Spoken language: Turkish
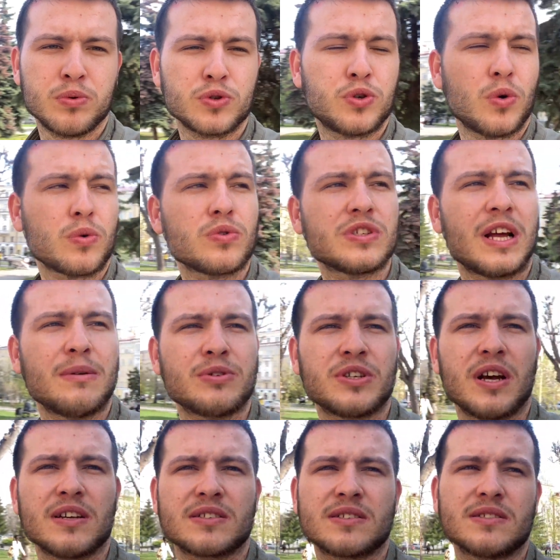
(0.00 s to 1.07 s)
bu çok güzel bir şey
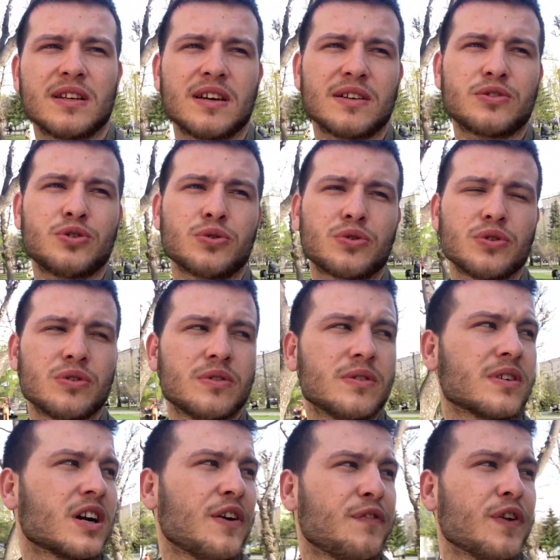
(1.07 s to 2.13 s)
aslında. Çünkü
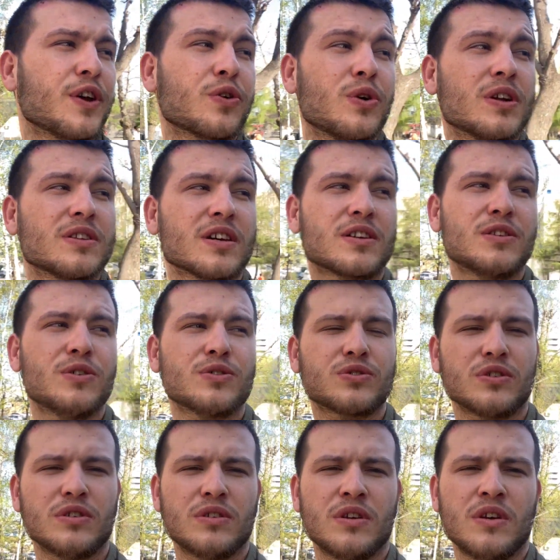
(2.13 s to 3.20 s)
kafana göre
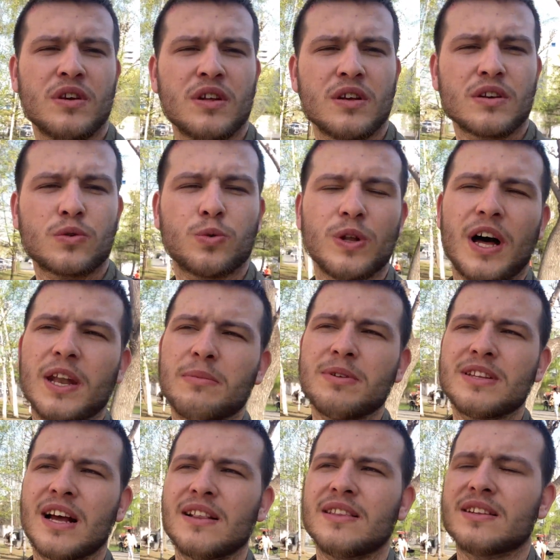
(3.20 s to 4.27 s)
takılıyorsun. Kulağını mı
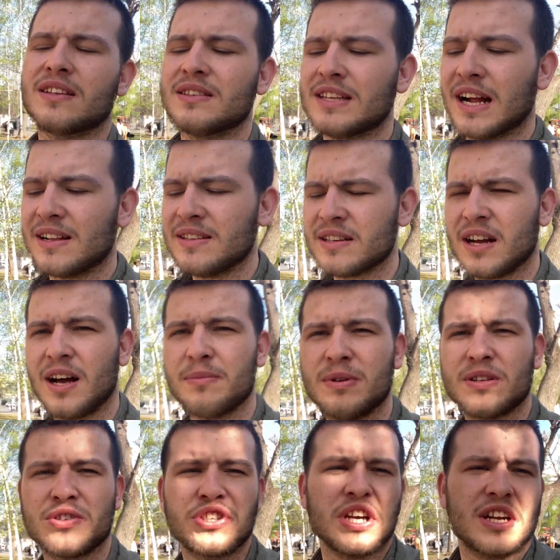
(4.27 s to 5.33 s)
deldirin? Deldir
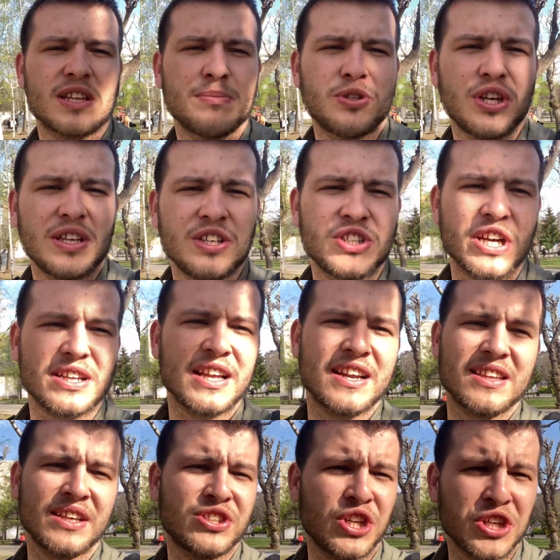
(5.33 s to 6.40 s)
abi. Dışarıda bir şey diyecekler
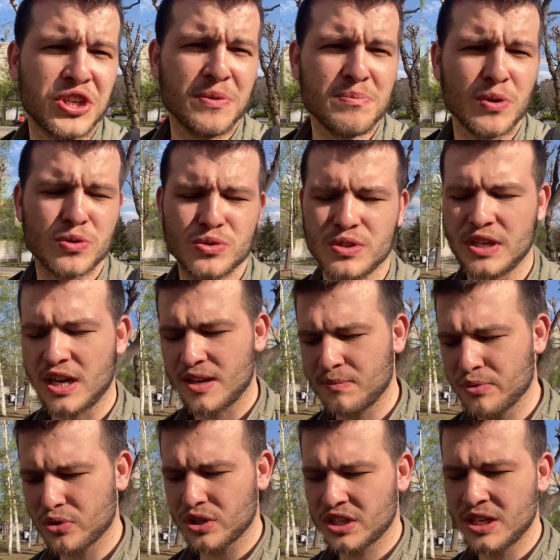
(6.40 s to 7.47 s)
diye çekinmiyorsun yani.
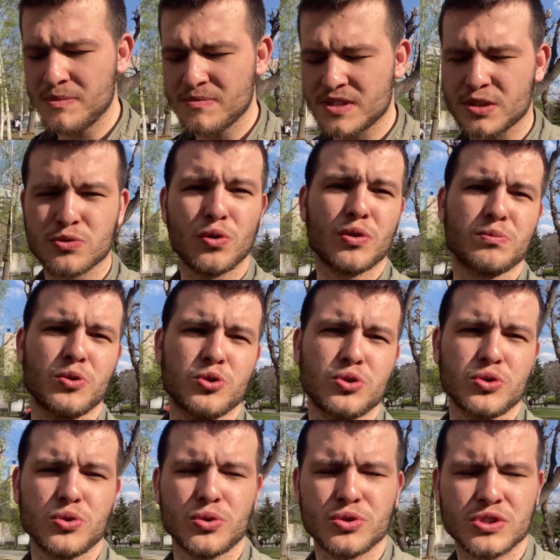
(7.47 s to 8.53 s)
Burada kimse sormuyor
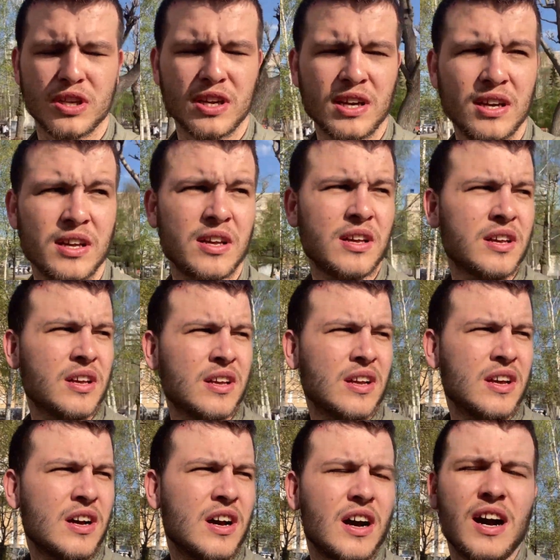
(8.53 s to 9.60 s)
çünkü onu sana.
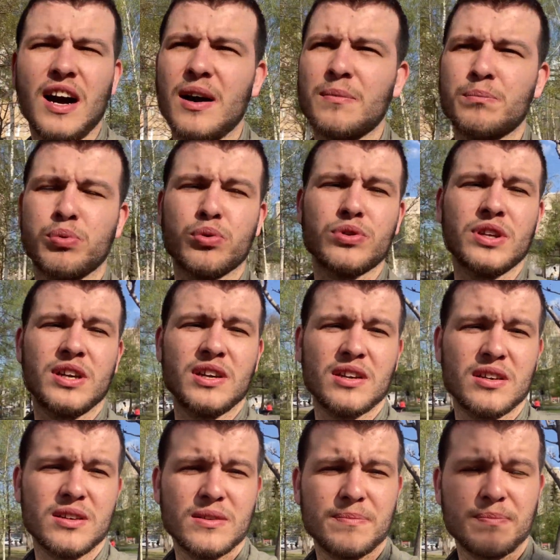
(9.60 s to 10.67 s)
Burada
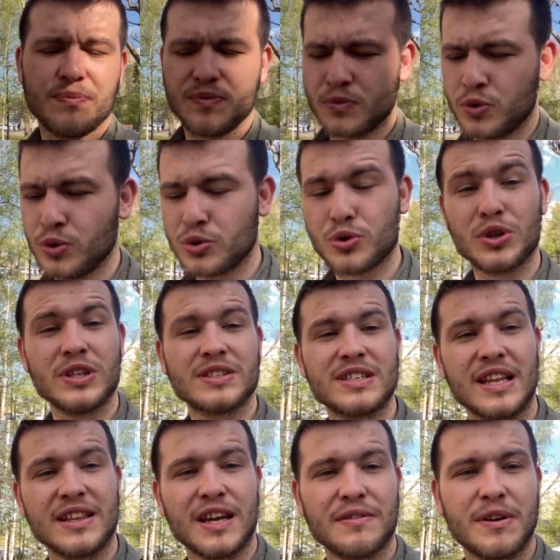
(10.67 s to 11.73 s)
tür tür
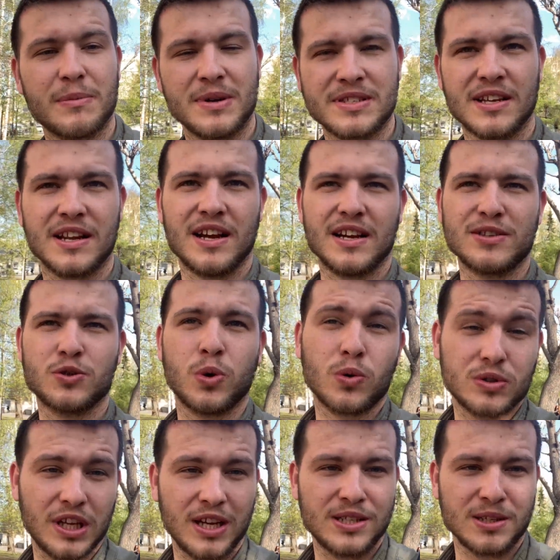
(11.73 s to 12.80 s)
insanlar var mesela.
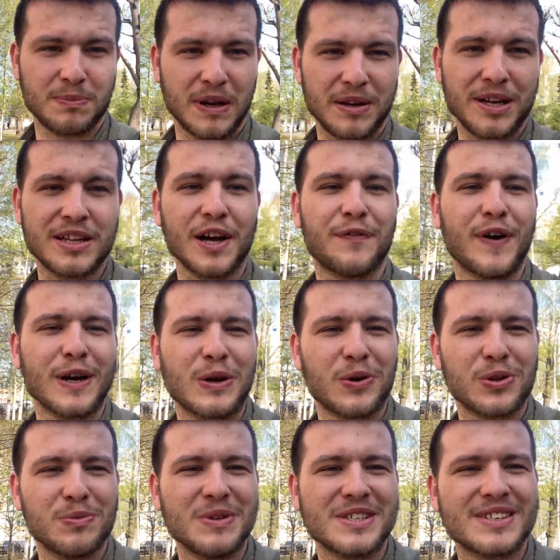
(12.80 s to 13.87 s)
Çok değişik. Beni ilk defa
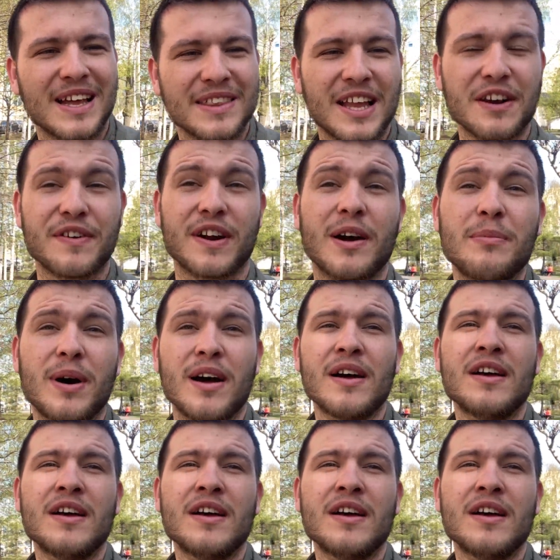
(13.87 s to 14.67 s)
gördüğüm insanlar var ama